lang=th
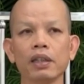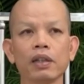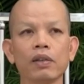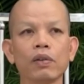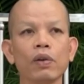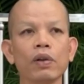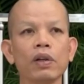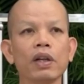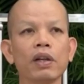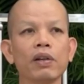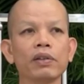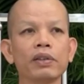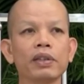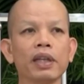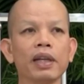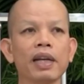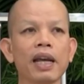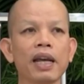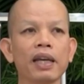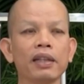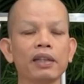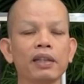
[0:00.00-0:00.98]
สิ่งที่คนเ่า
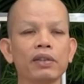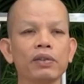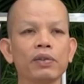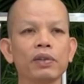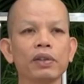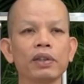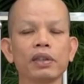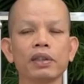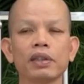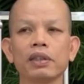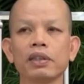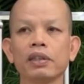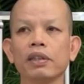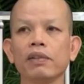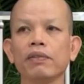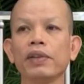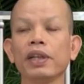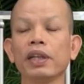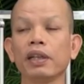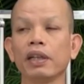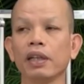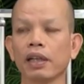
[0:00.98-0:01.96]
เสียดายที่สุดก็คือ
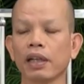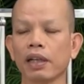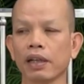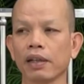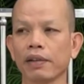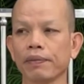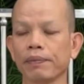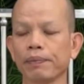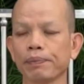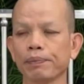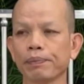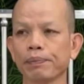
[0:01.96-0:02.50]
ชีวิต นี่แหละ